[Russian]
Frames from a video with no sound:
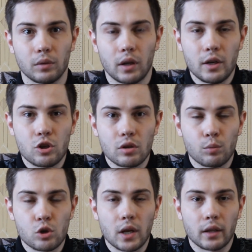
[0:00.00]
количество
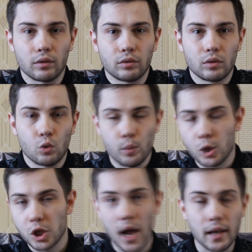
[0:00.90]
бушлатов
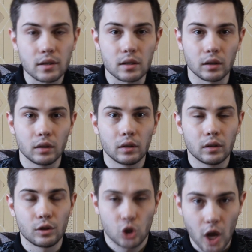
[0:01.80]
уменьшается,
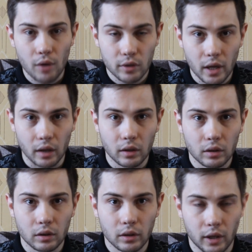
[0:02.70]
чья вина?
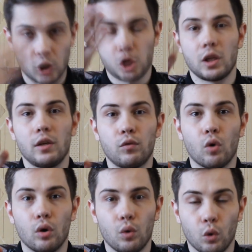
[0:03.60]
Конечно,
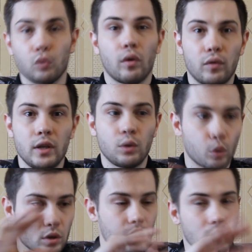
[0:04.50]
его. Он во флиту,
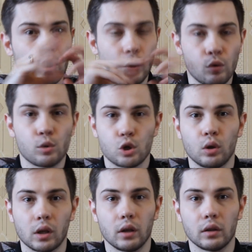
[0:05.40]
он стоит, клювом
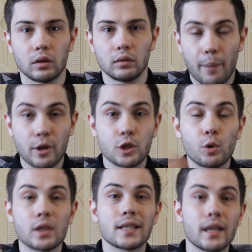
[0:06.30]
щелкает. А
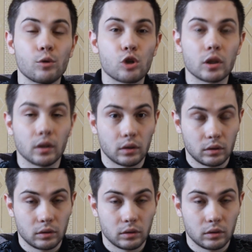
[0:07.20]
происходит следующее.